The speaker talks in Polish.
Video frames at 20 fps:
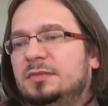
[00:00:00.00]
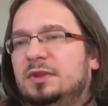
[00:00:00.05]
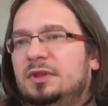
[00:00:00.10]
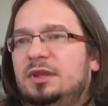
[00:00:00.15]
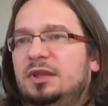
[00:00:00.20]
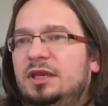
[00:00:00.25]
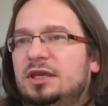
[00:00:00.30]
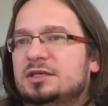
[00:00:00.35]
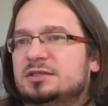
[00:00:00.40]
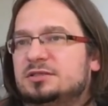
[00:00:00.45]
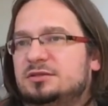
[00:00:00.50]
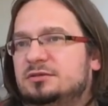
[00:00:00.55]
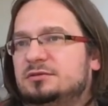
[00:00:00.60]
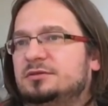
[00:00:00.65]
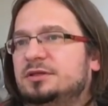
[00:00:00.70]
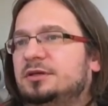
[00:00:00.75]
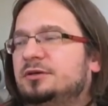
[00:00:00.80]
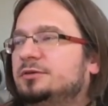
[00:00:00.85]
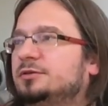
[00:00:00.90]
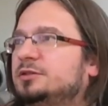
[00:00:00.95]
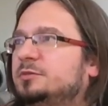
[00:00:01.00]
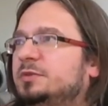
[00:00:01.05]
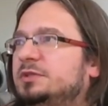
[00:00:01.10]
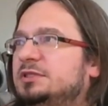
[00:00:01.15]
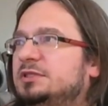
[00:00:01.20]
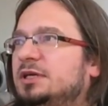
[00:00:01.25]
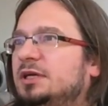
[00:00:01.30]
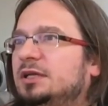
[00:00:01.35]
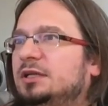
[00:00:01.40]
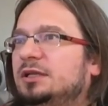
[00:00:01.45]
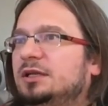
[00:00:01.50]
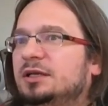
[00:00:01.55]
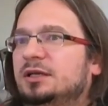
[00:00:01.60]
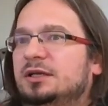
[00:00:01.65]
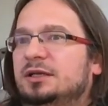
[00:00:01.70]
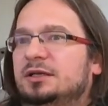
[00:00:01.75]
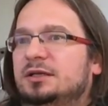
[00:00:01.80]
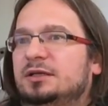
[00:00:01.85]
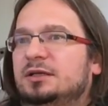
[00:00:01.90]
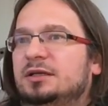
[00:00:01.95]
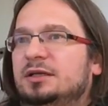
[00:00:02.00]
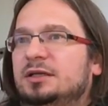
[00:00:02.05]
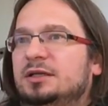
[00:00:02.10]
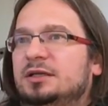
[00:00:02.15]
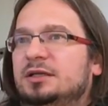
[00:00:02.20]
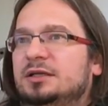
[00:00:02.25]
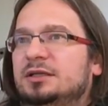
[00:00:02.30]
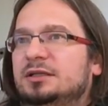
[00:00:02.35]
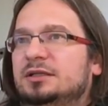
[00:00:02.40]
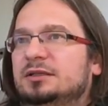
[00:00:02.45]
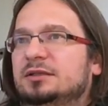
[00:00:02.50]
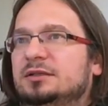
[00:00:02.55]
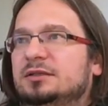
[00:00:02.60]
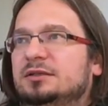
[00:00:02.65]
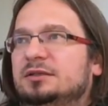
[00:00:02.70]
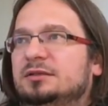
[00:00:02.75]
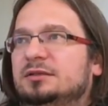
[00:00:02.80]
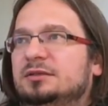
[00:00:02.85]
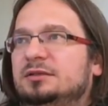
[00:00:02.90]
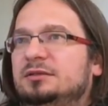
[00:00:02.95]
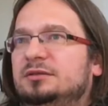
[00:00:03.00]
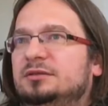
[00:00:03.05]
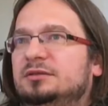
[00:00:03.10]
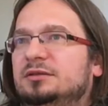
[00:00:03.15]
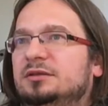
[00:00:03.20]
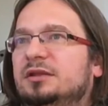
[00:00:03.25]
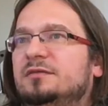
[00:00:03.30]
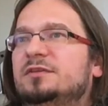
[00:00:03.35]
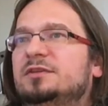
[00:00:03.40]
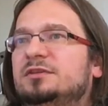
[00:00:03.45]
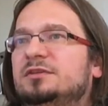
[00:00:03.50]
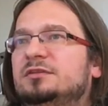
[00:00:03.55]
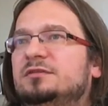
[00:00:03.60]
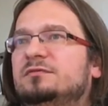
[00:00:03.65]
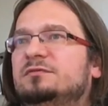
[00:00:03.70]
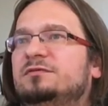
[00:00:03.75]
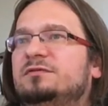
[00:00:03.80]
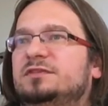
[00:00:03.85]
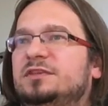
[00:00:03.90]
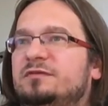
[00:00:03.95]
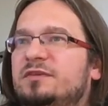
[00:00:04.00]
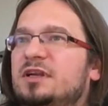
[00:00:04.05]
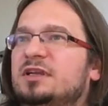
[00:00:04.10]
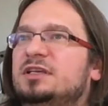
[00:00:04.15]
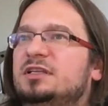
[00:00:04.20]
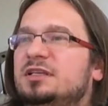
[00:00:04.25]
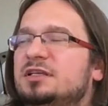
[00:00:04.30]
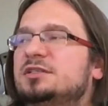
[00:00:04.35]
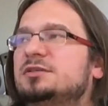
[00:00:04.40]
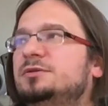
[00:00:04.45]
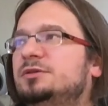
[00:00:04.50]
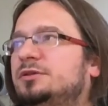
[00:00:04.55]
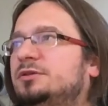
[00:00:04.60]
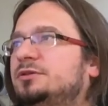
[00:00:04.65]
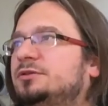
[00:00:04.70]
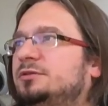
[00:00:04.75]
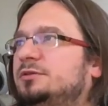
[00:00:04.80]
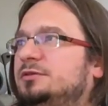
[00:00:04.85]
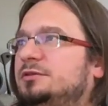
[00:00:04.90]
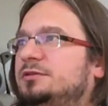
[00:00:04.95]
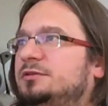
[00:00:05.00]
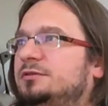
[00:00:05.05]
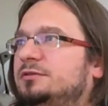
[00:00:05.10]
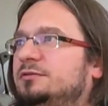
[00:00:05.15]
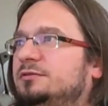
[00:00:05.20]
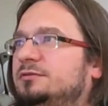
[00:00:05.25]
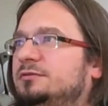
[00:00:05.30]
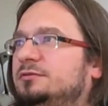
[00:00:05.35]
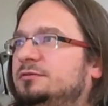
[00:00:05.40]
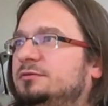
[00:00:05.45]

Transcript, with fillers: nie są jakoś specjalnie. E, nawet te walki nie są interesujące